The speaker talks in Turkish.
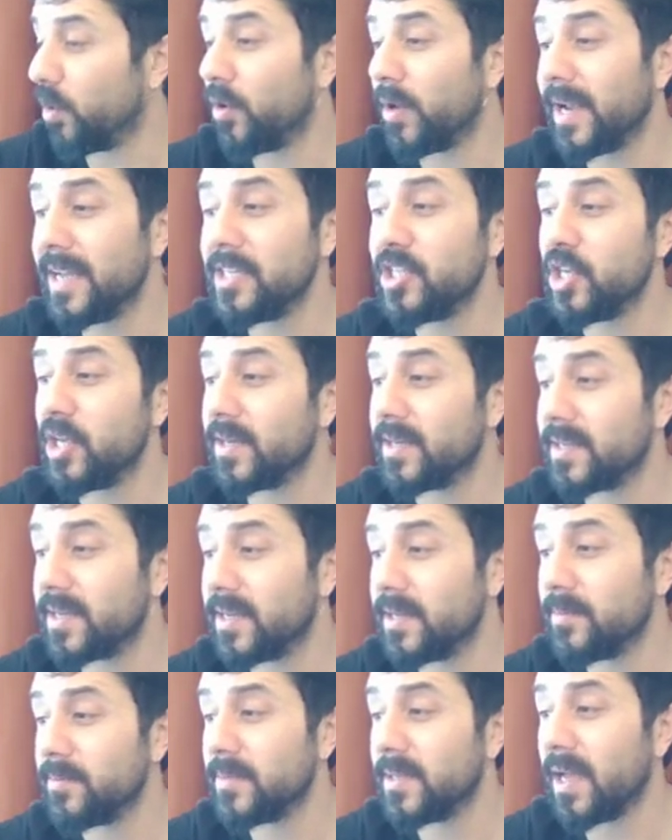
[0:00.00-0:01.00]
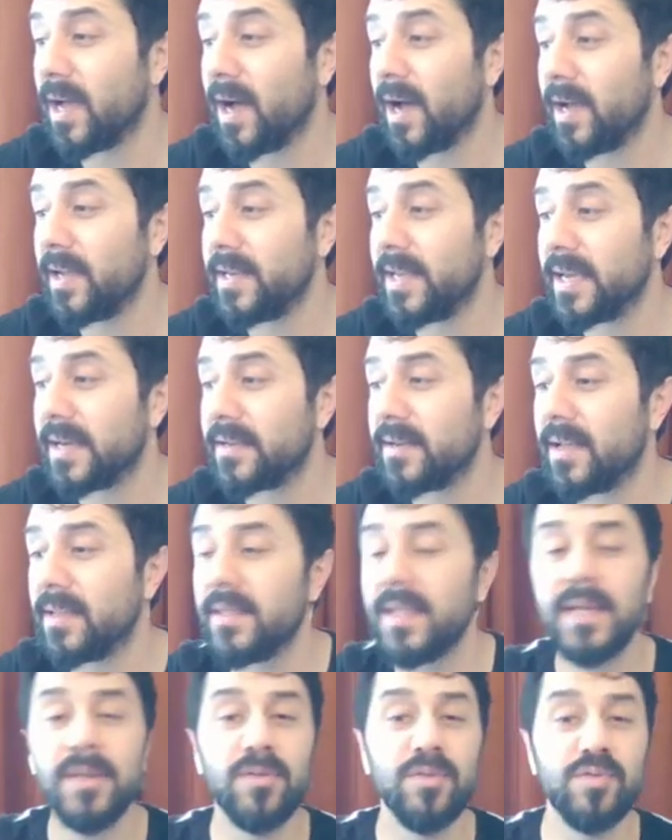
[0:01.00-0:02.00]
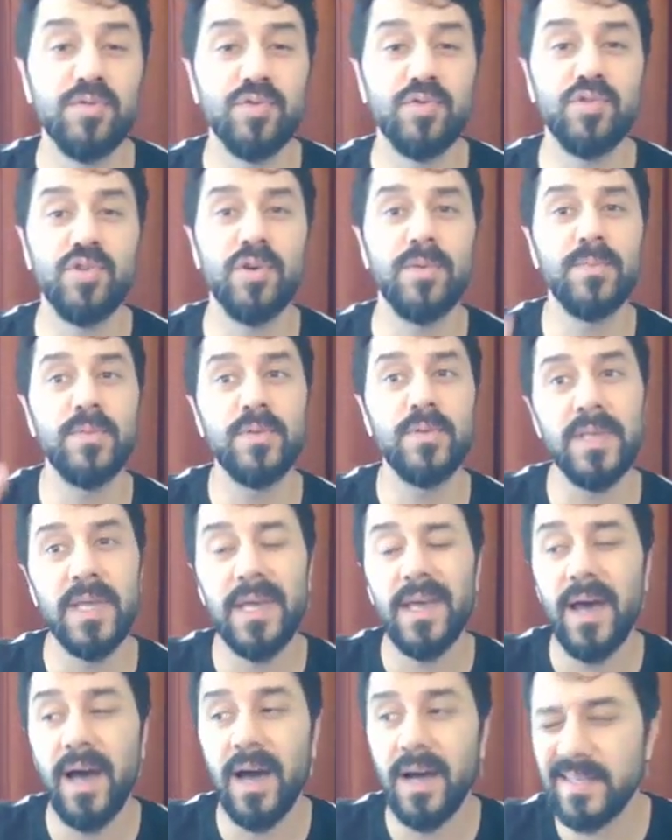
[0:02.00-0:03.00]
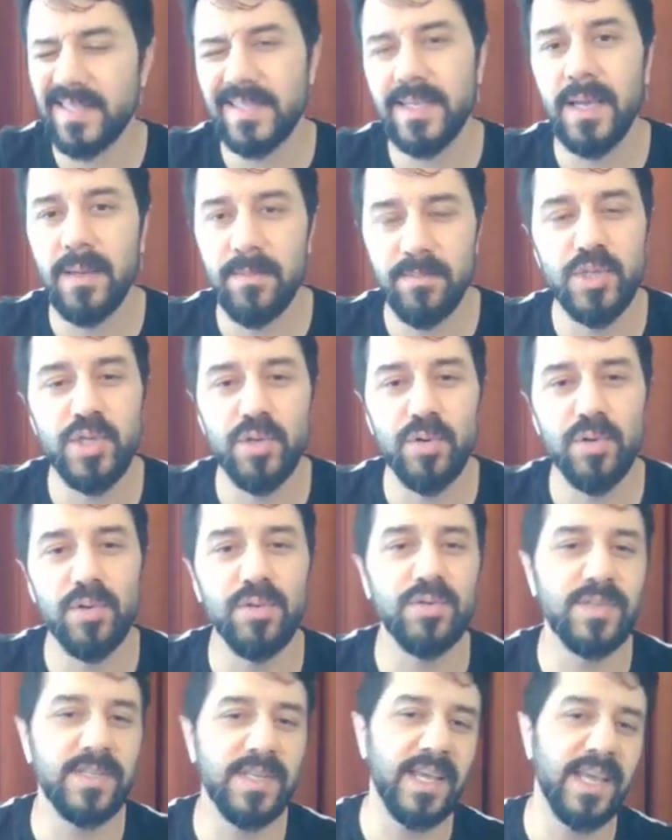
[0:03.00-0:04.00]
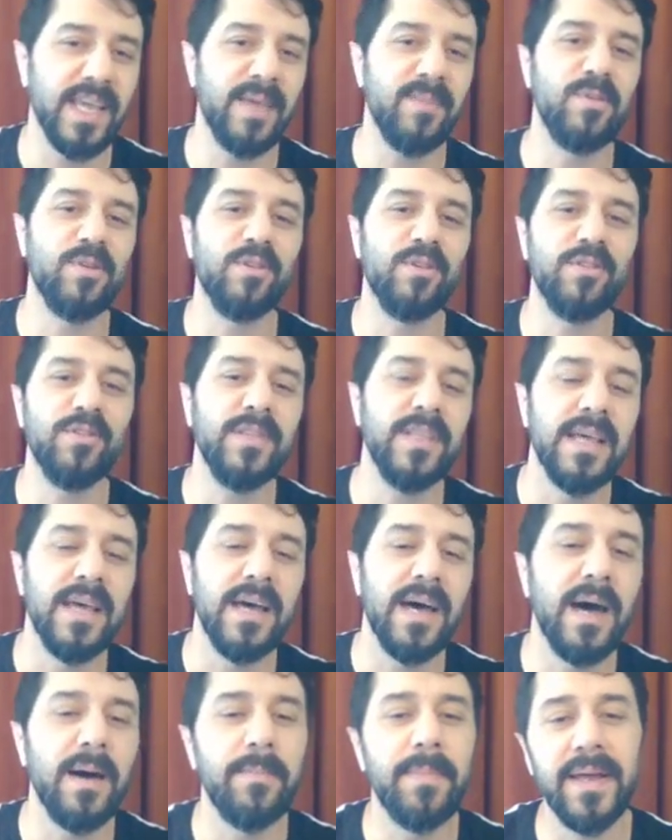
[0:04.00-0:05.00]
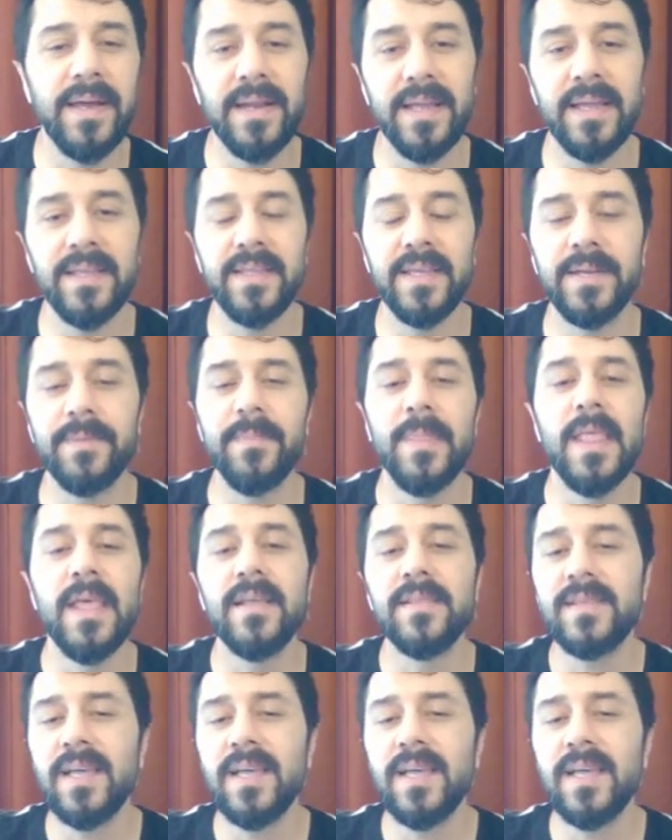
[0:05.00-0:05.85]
Öğrenci ekranında aynı ekranlar gözüküyor mu diye. Aksiyen bir şey olursa emin olun haber ederim.